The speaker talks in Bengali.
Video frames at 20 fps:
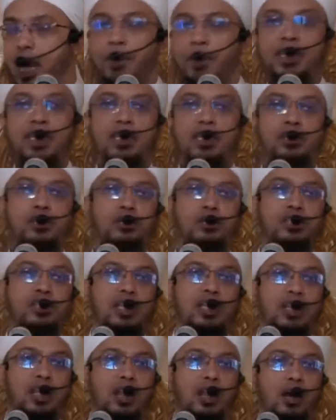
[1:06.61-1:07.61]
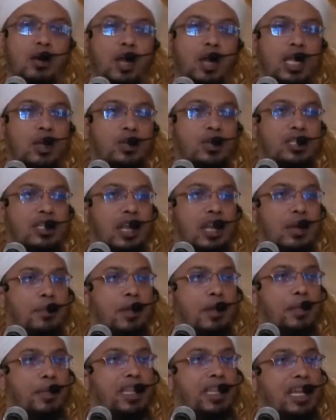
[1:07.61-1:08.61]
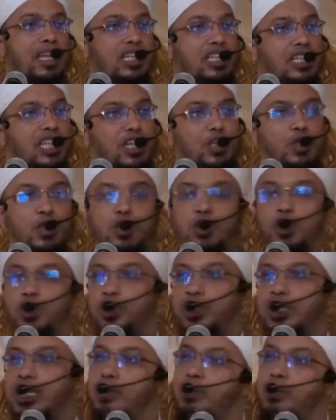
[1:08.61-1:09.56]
আমাদের রসুল সাল্লাহ আলাইসাল্লাম রমাদানের শেষ দশক